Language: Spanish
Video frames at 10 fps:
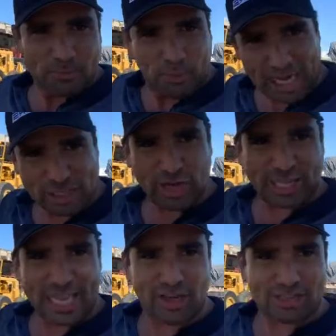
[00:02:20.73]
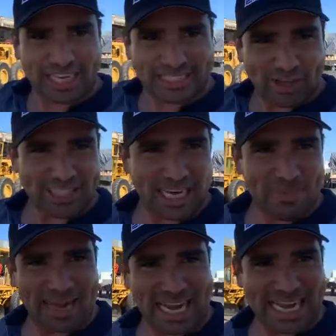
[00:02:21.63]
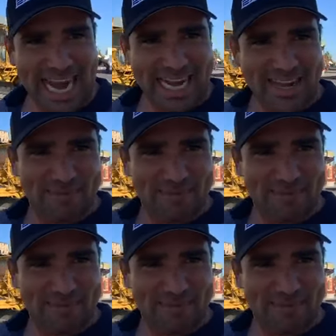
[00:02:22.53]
Por eso aquí los cazadores de la maquinaria,